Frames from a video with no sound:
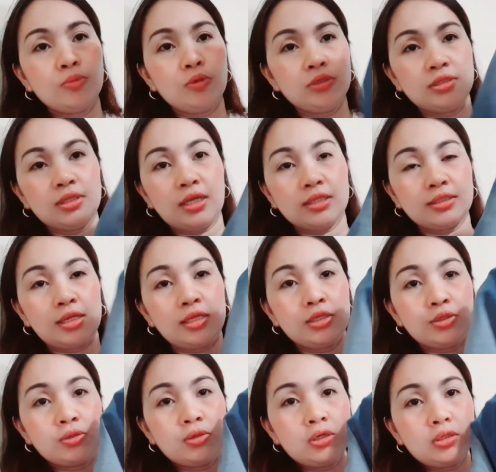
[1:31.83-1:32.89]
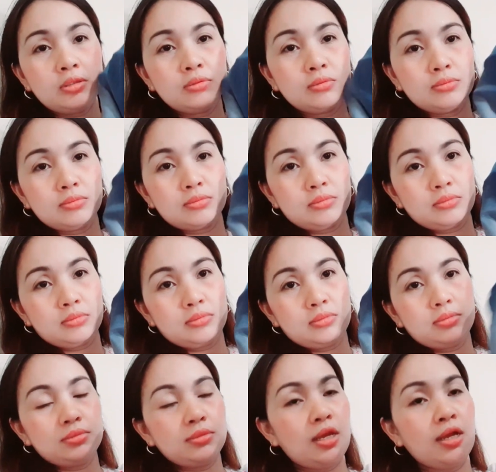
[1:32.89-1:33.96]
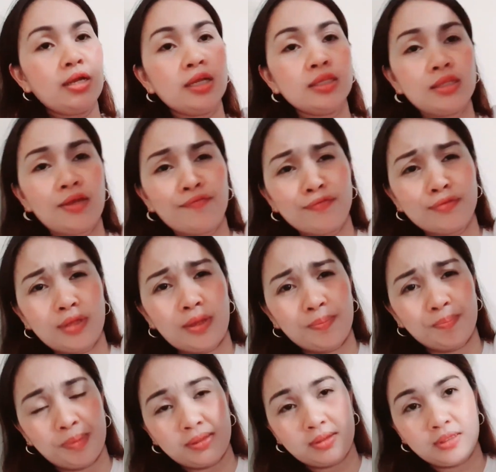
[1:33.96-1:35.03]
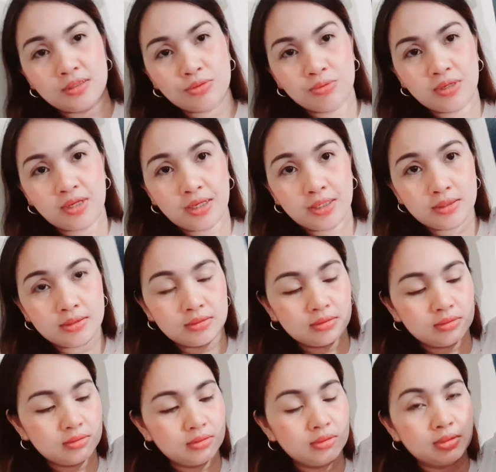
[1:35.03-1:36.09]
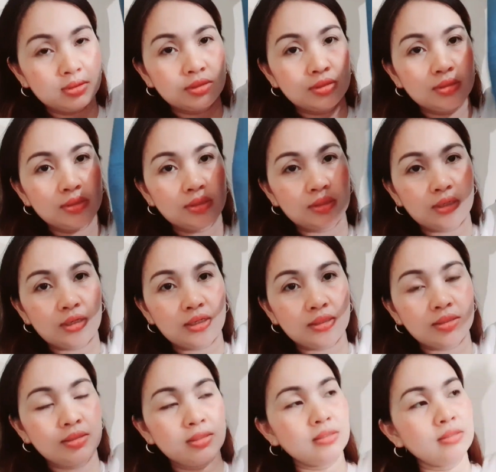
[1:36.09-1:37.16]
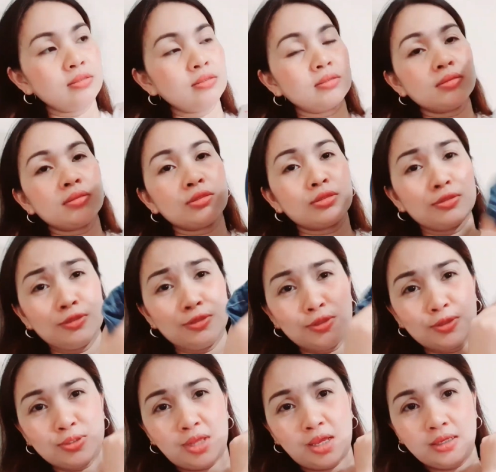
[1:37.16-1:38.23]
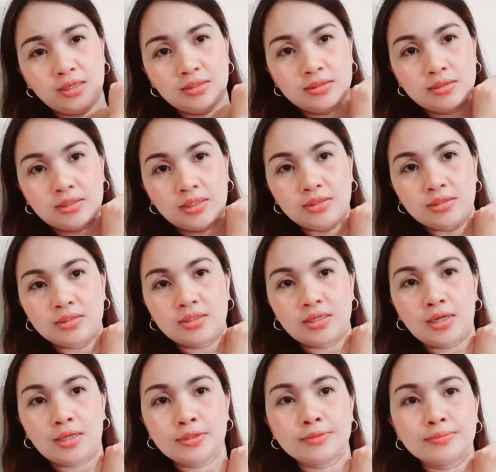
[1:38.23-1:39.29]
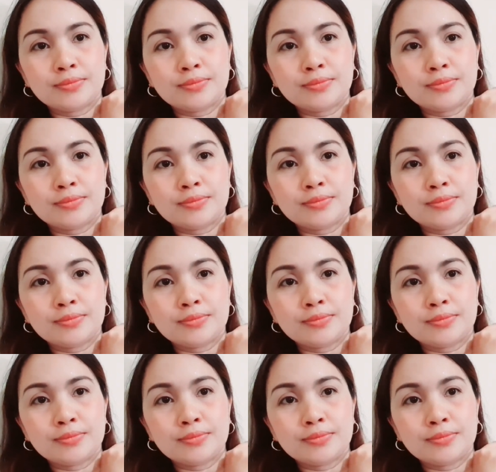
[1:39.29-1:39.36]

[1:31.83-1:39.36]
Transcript: bulsa sa likod ang ganda po ng fit nito guys yan Ayan, nai-stretch siya.